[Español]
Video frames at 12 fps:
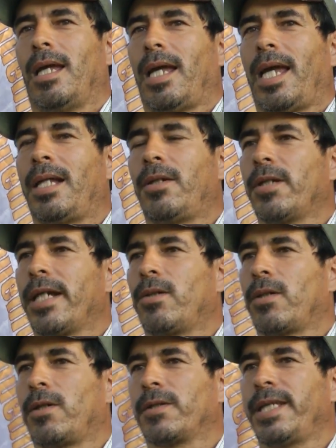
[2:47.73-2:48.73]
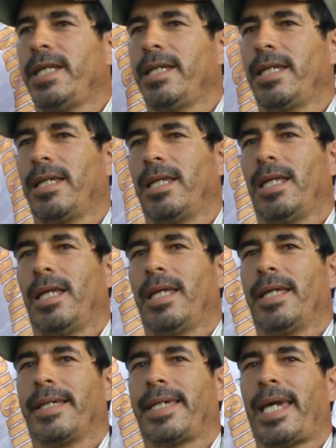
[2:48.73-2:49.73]
Él no reconoce
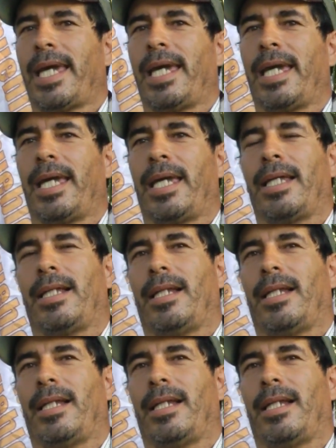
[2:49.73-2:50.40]
que